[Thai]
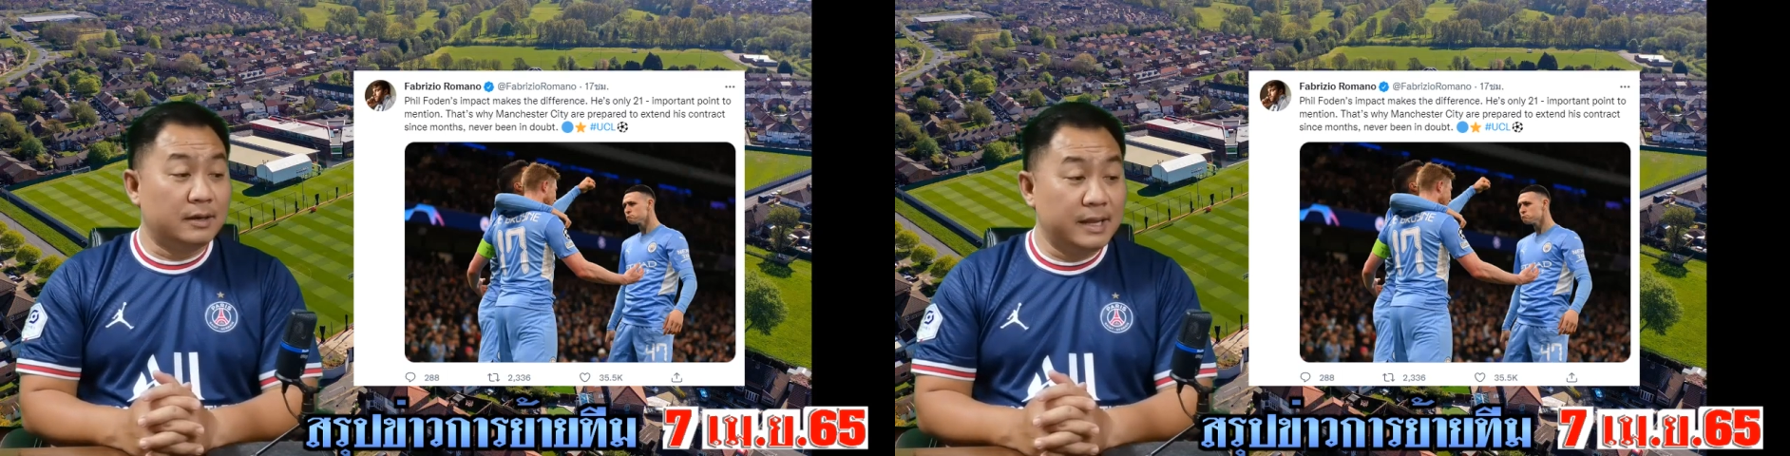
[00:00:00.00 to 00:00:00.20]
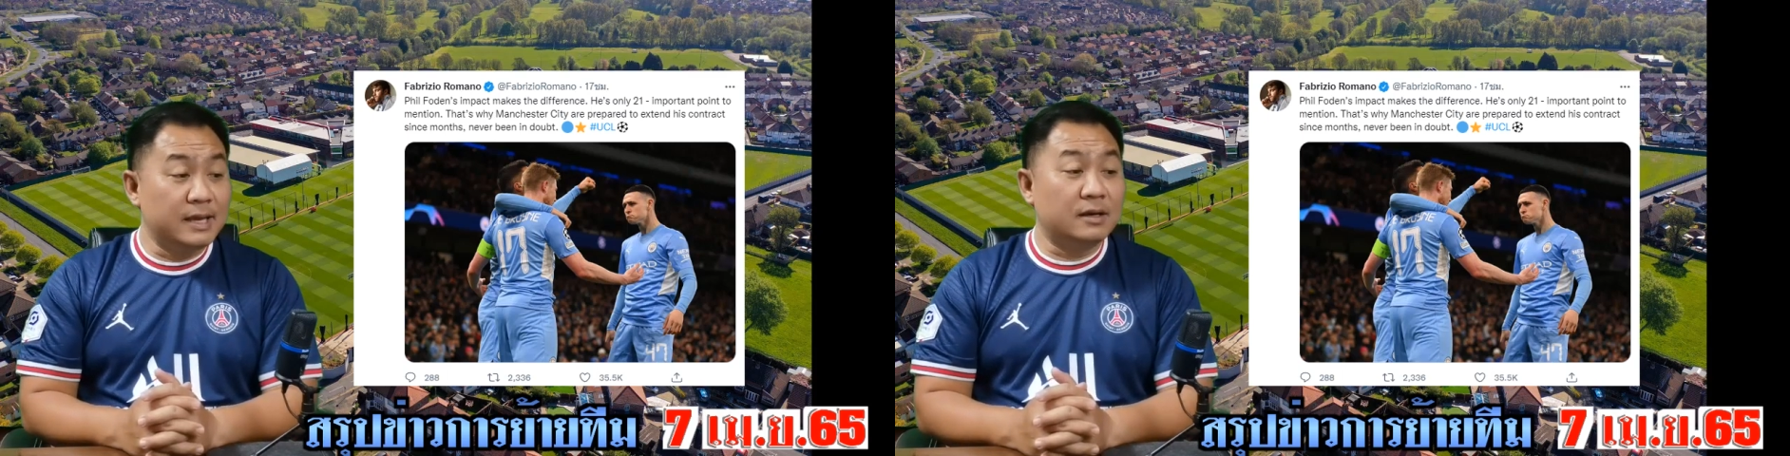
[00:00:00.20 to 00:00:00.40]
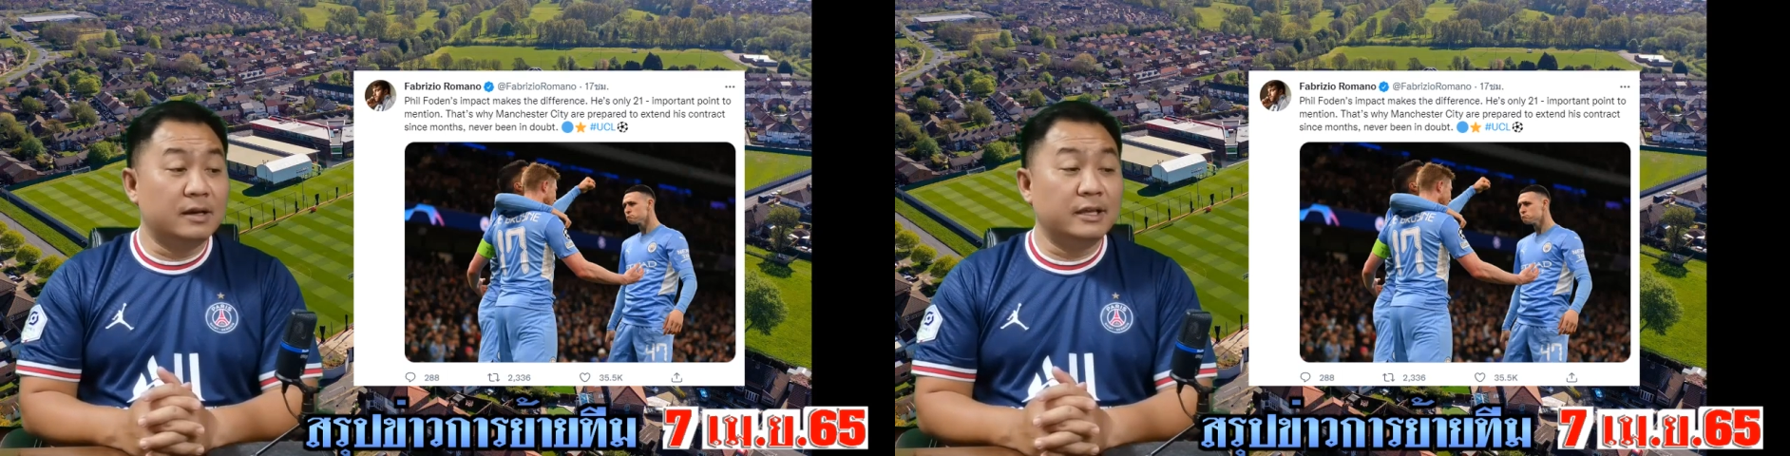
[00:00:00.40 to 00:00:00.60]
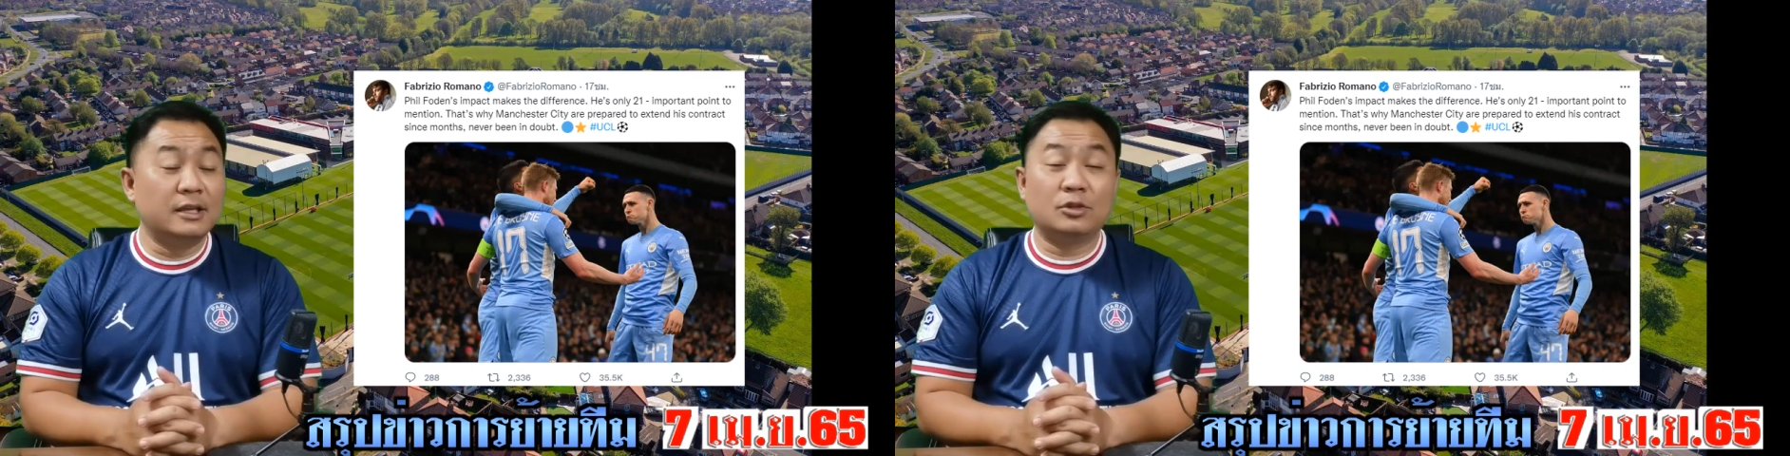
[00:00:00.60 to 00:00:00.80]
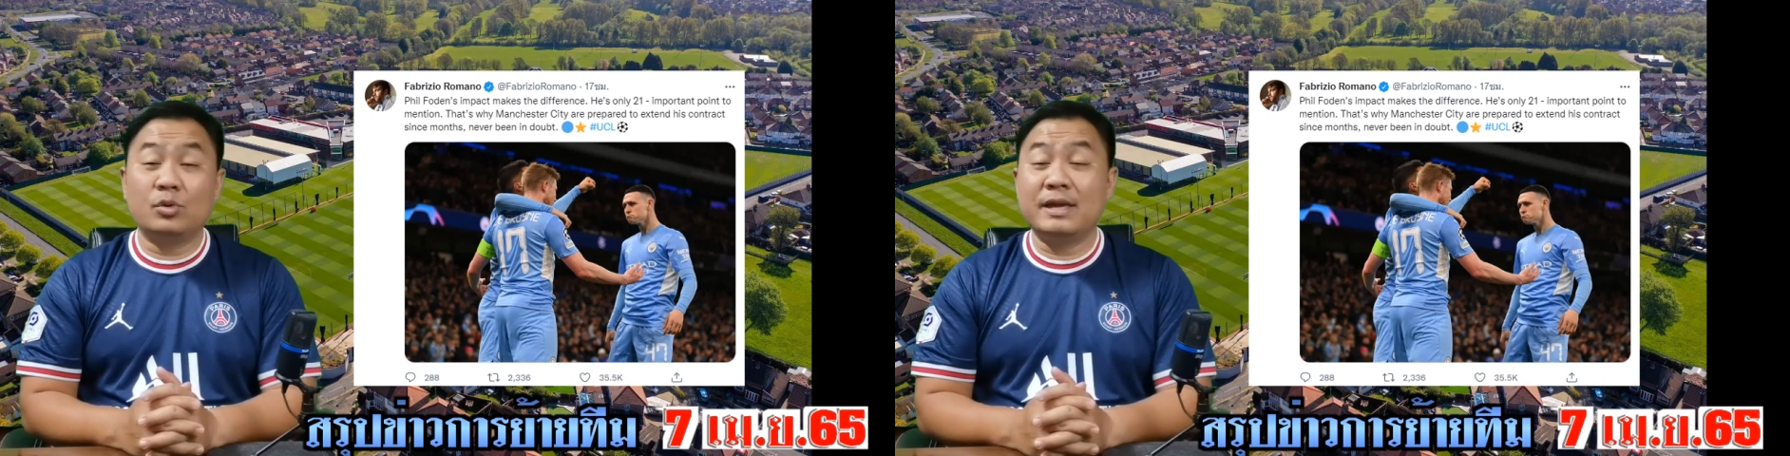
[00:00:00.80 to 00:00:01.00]
นี่คืออีกห
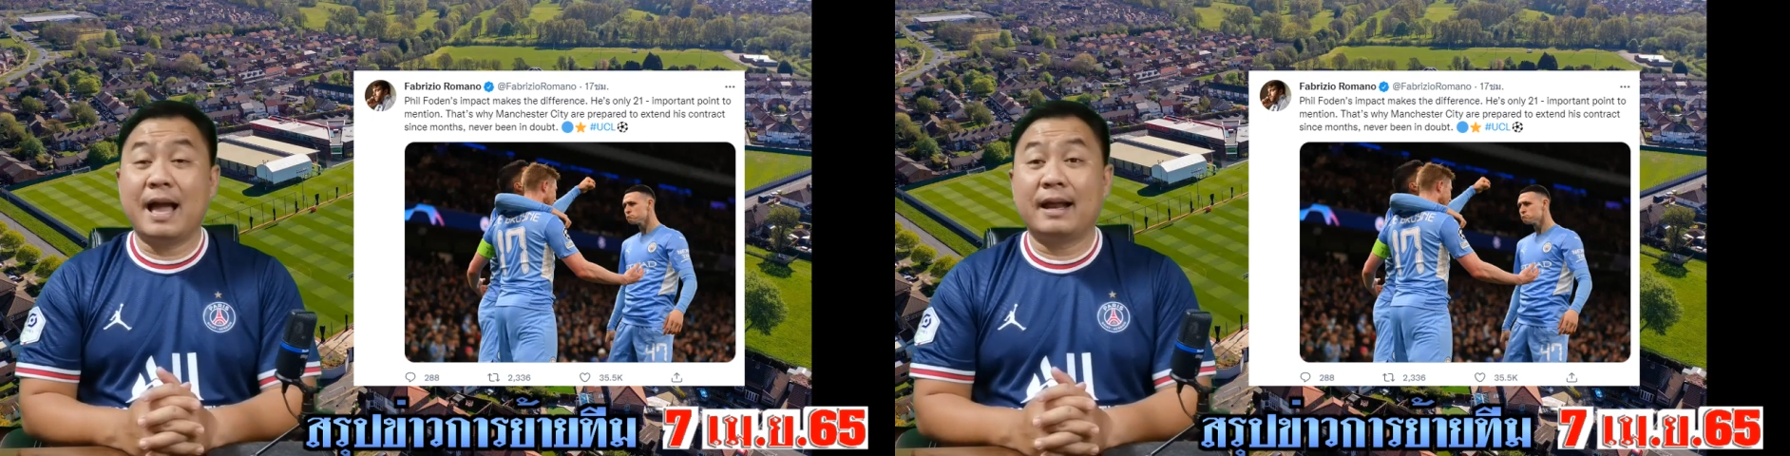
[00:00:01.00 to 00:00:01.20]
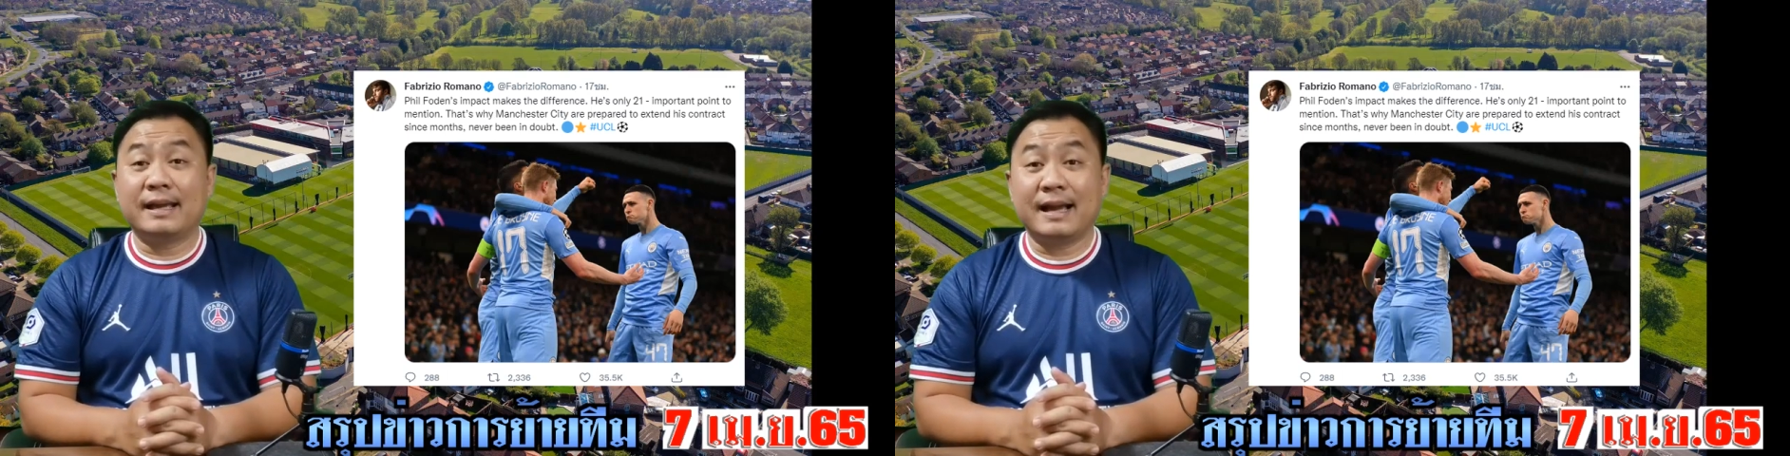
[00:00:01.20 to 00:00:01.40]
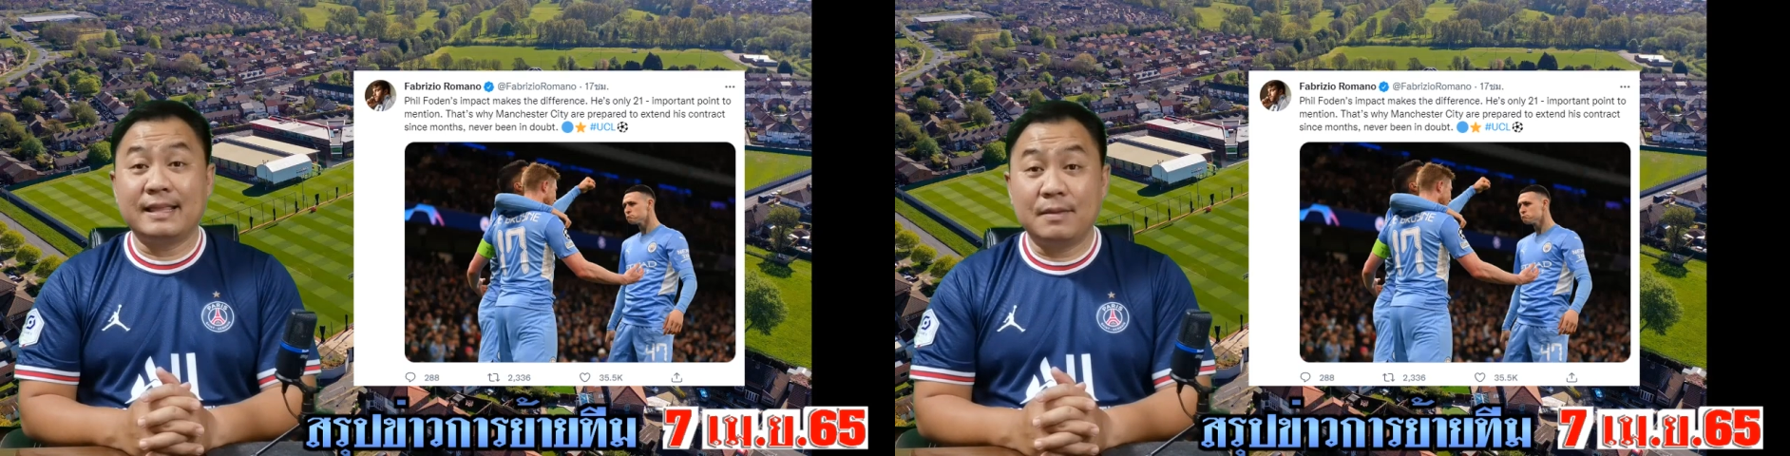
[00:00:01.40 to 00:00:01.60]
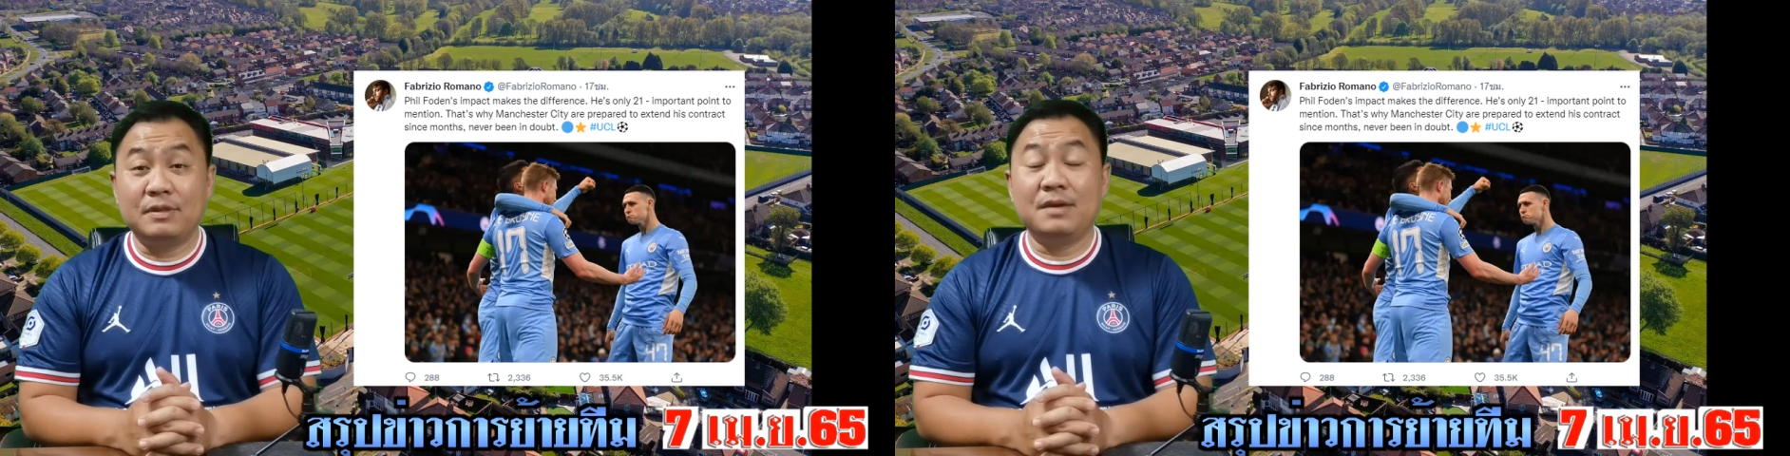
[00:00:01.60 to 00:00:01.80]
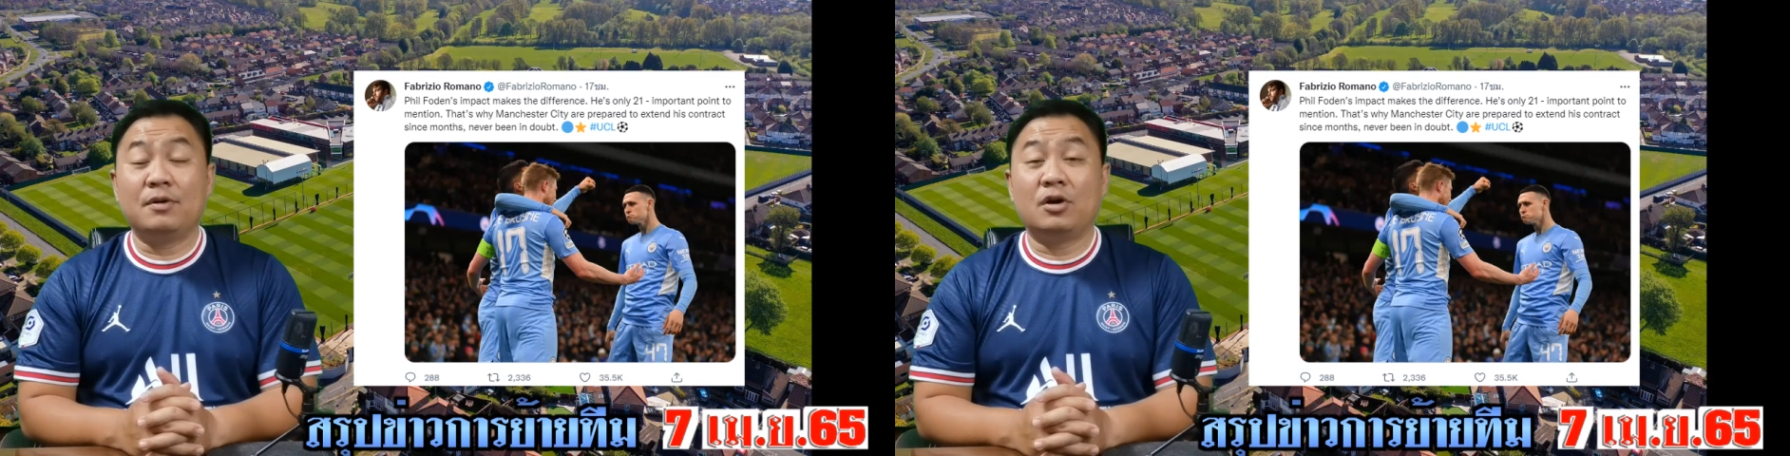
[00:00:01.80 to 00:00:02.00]
นึ่งตัวอย่างในการ
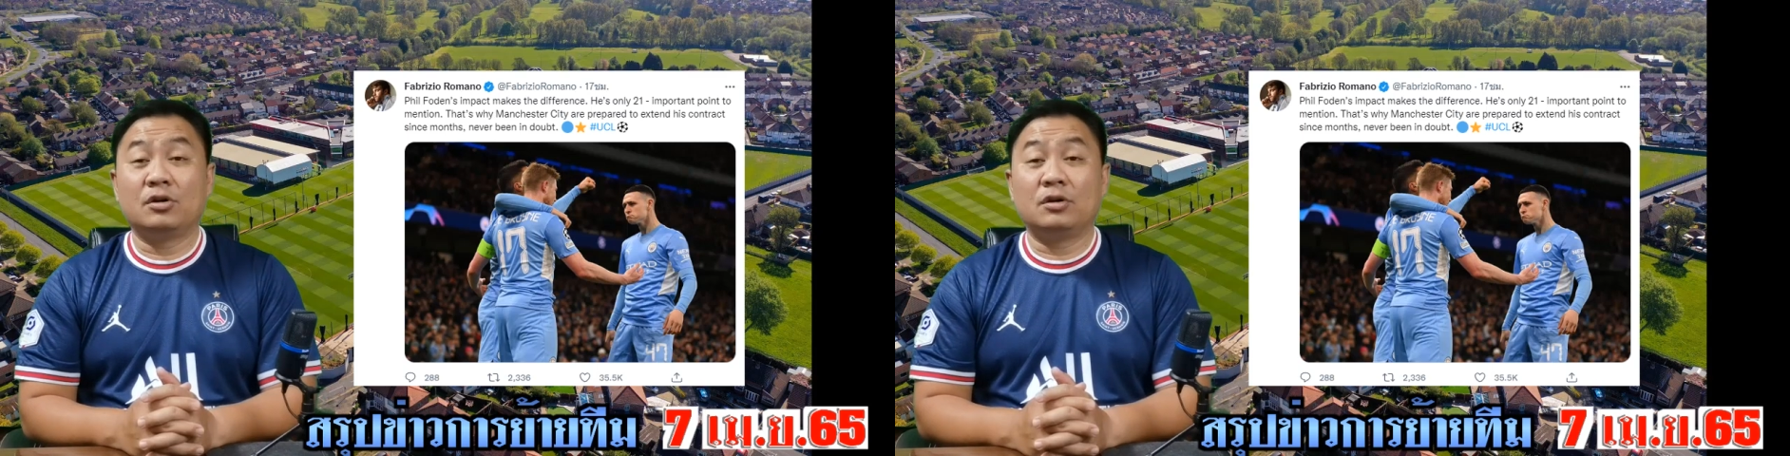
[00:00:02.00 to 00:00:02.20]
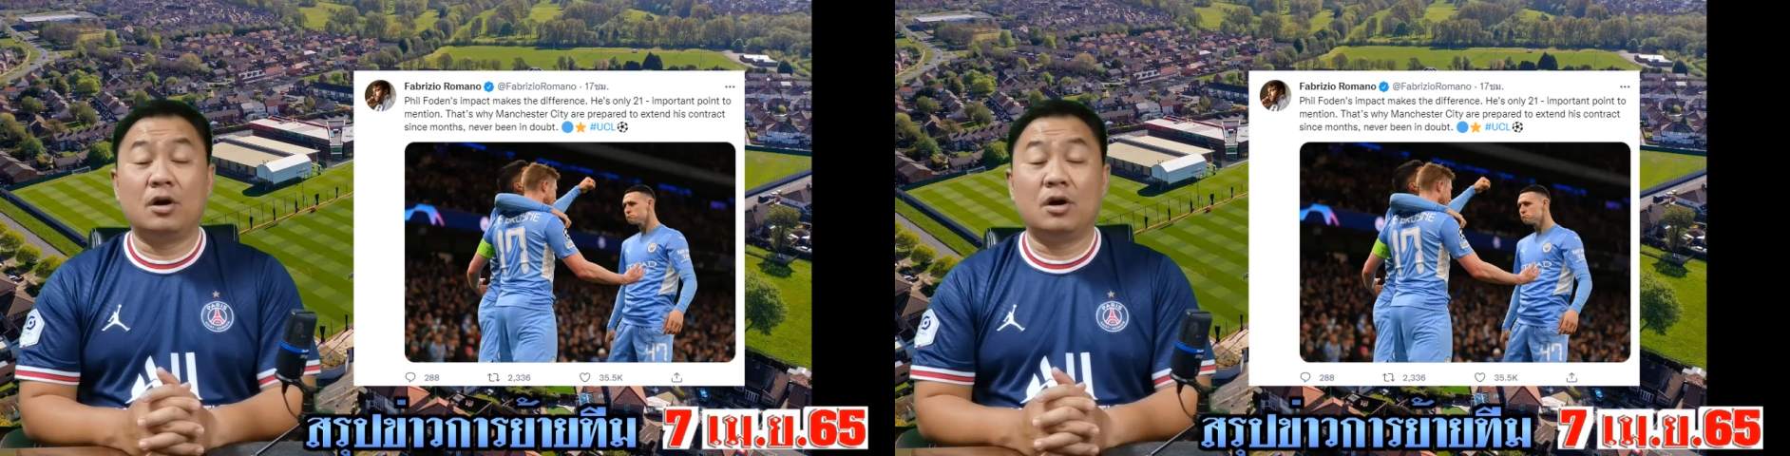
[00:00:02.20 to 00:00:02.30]
ทำทีมของ